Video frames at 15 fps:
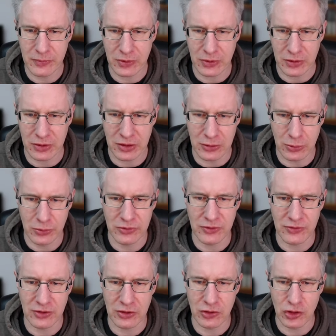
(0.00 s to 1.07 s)
ja, da lohnt
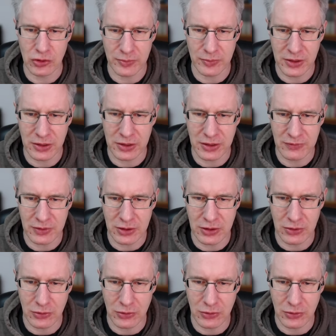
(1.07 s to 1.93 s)
es sich schon mal irgendwie